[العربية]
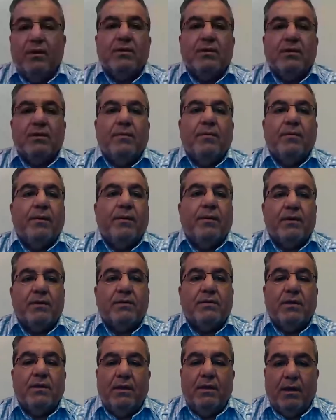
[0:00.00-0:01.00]
السبب
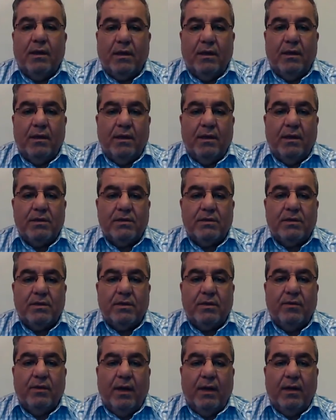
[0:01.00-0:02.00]
الرئيسي اللي خلاني
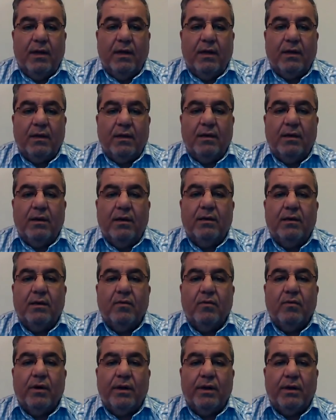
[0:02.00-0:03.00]
أسوي الحلقة
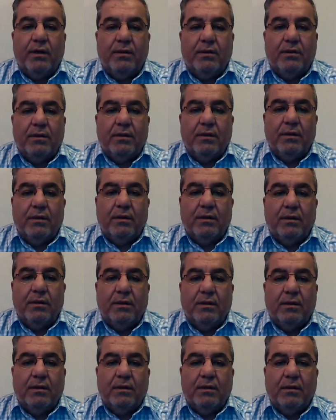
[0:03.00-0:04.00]
إنه أريد
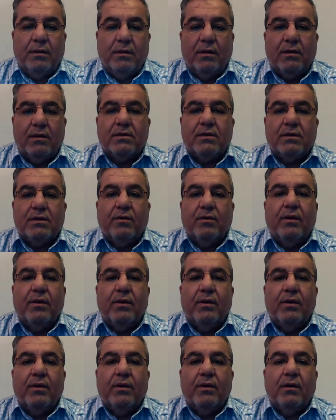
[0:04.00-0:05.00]
أسوي
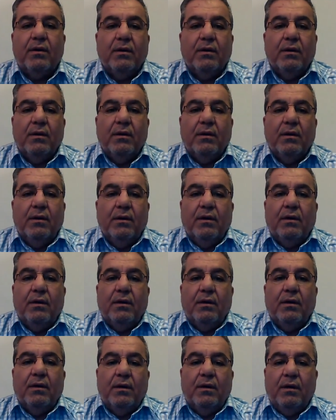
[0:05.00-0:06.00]
لها
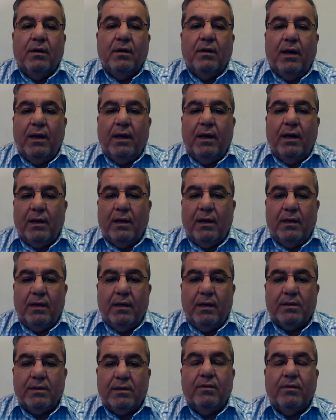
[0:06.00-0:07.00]
الحلقة هاي
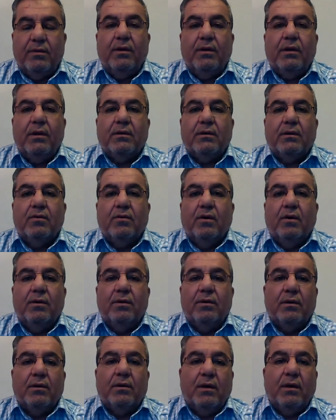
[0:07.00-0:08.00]
أسوي لها
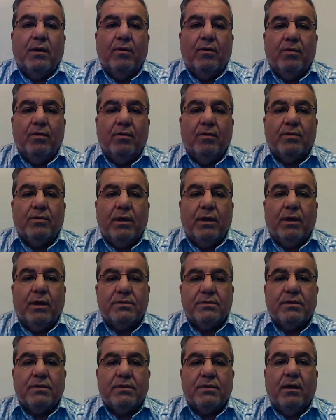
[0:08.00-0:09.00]
داونلود
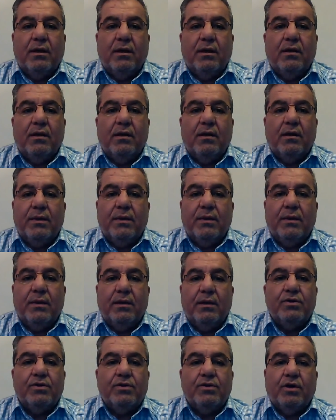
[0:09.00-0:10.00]
أنزلها
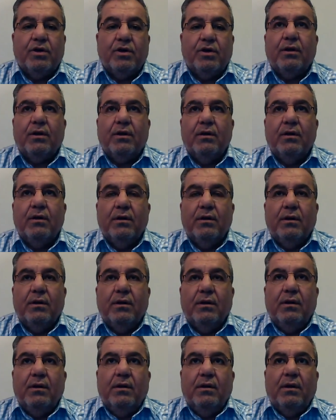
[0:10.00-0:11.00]
بإجر
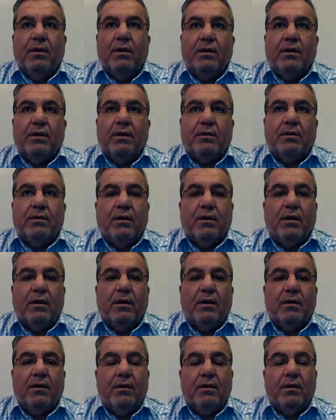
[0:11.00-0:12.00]
حتى
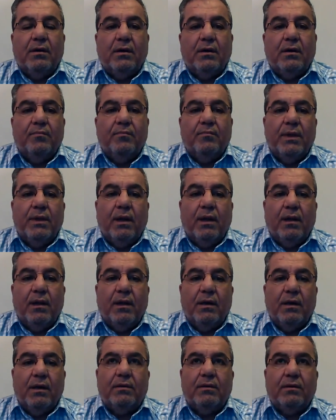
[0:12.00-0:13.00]
من
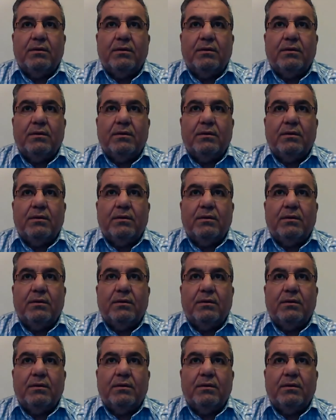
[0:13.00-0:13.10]
الغد